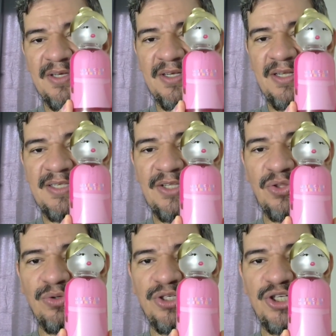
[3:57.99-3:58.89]
nesse
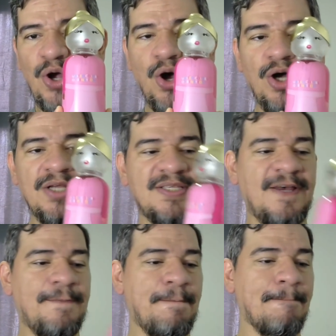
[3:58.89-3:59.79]
tom de
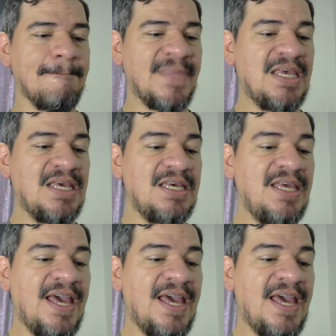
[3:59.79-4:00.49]
rosa. E